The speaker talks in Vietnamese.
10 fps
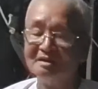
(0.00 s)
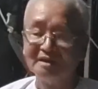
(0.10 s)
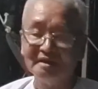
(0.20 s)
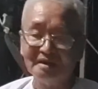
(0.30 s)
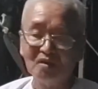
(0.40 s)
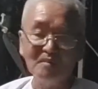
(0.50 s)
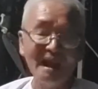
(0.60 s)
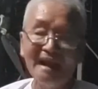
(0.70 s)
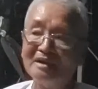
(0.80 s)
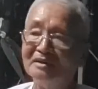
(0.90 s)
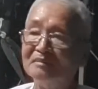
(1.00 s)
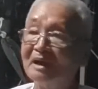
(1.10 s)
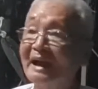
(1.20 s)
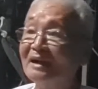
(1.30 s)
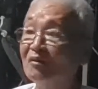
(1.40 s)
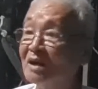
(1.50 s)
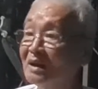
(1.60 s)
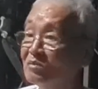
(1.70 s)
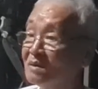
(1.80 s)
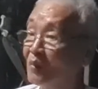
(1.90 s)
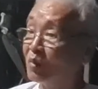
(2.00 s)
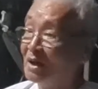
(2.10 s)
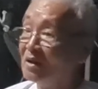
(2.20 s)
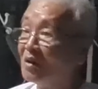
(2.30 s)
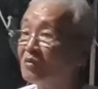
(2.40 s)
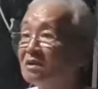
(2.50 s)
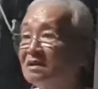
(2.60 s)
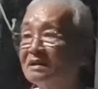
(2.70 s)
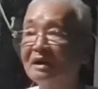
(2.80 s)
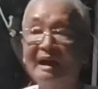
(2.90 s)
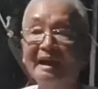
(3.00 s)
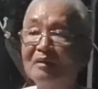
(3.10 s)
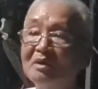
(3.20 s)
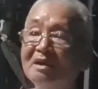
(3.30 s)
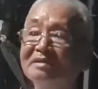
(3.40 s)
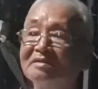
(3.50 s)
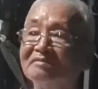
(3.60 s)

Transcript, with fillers: thì có ba người mà ăn con cá lóc có một ký lô là ăn không hết